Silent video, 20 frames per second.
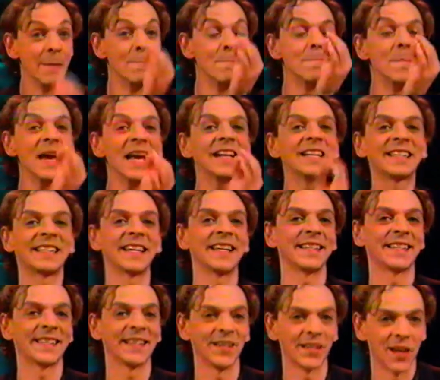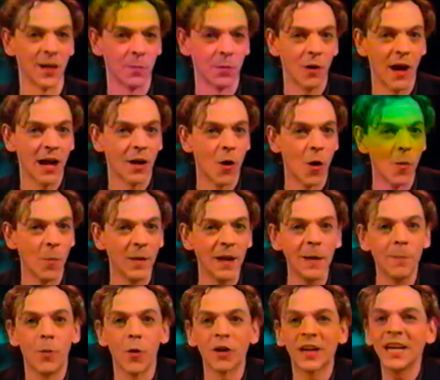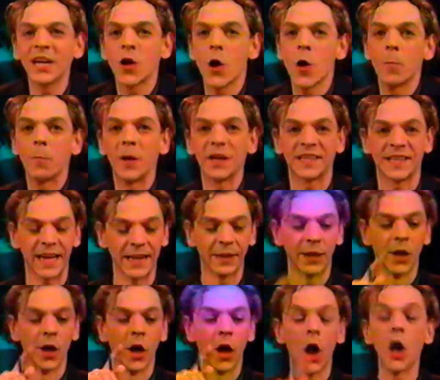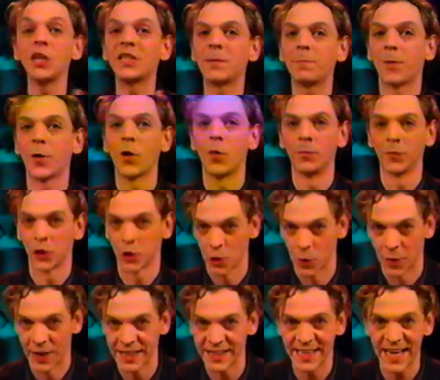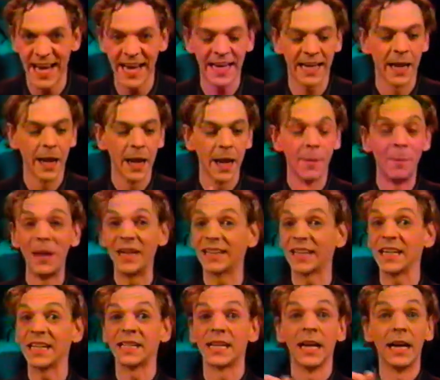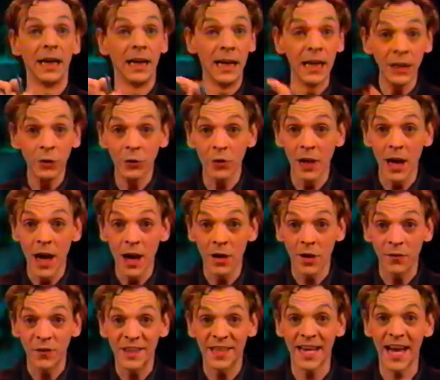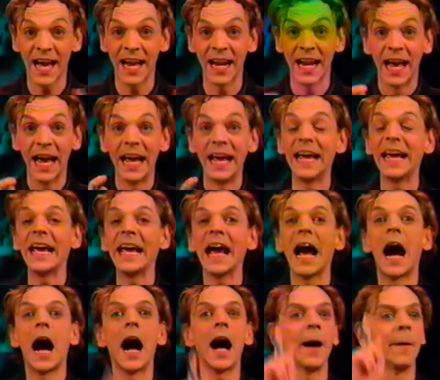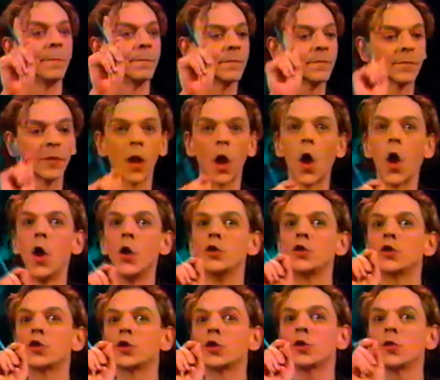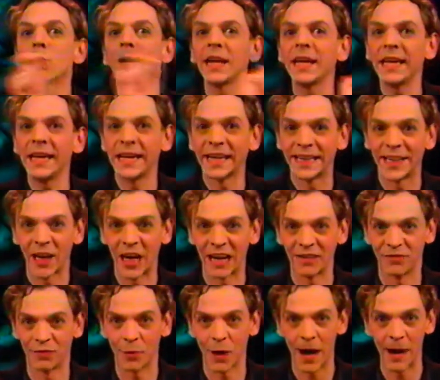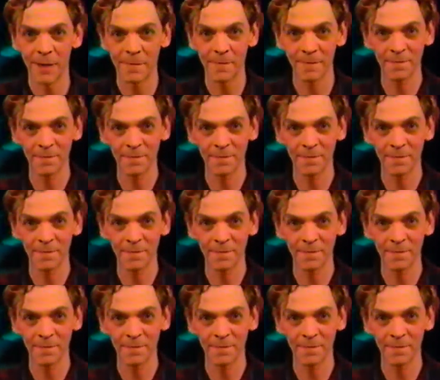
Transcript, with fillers: 1500 emplois à combler pour quiconque possède un diplôme de secondaire 5, maîtrise les deux langues officielles et a un sourire dans la voix.